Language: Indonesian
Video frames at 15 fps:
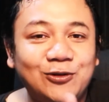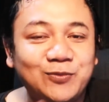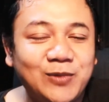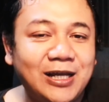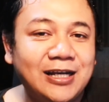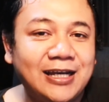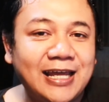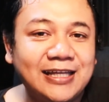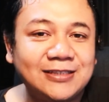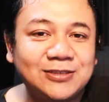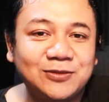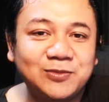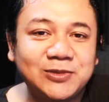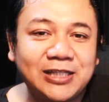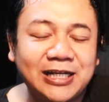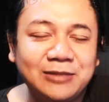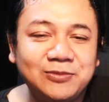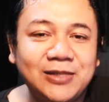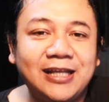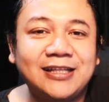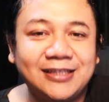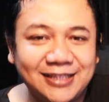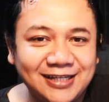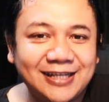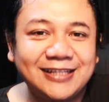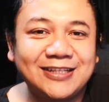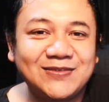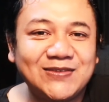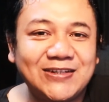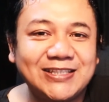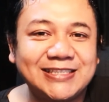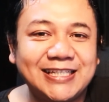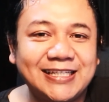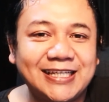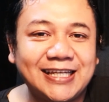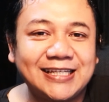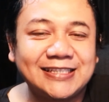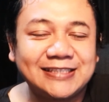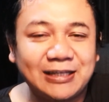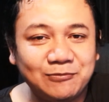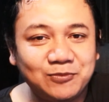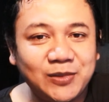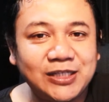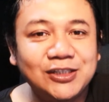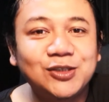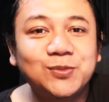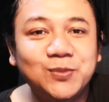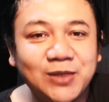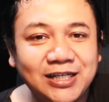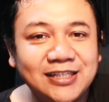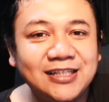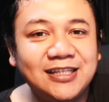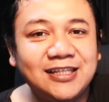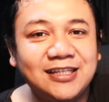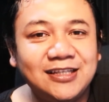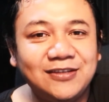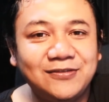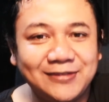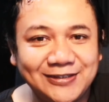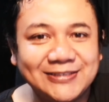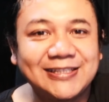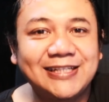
lupa like, subscribe, dan tekan tombol loncengnya. Sampai jumpa di video